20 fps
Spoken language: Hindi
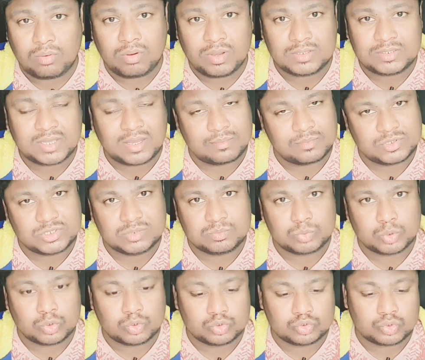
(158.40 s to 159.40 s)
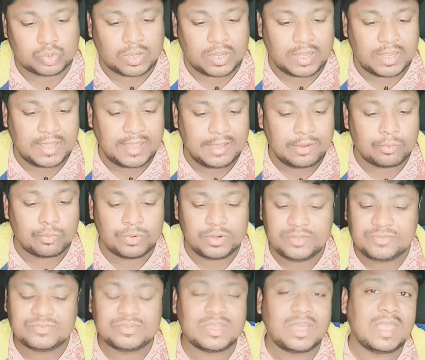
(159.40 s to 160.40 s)
हुआ था अब शिफ्ट हो चुका है
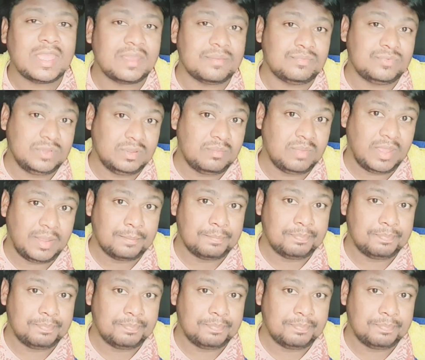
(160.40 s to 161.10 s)
उड़ीसा एफ में